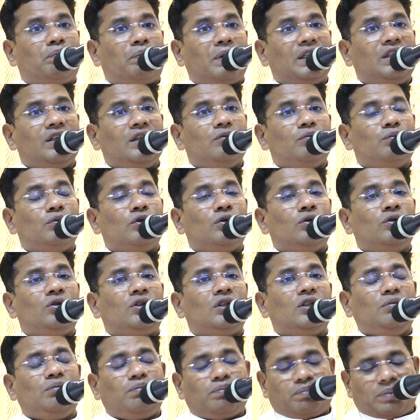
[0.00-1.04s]

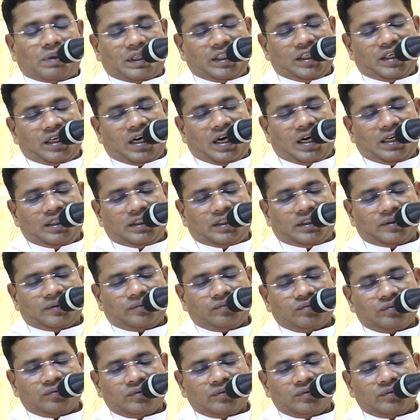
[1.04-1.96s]
பதிமூன்று பதினான்கு